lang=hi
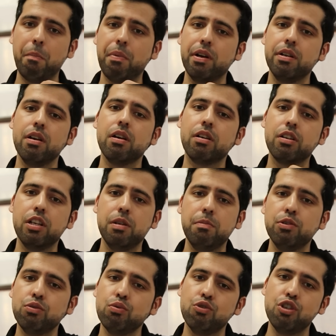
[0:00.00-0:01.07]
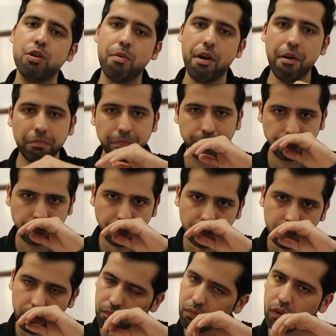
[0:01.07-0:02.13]
बढ़िया क्रीमी सूशी में
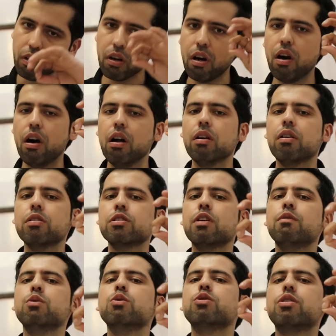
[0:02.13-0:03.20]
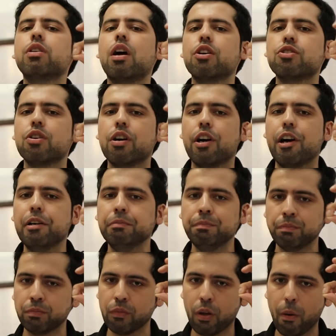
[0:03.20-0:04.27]
हल्का सा वो सिराचा का
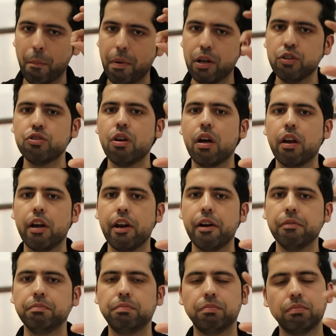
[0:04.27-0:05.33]
पंच आ रहा है ना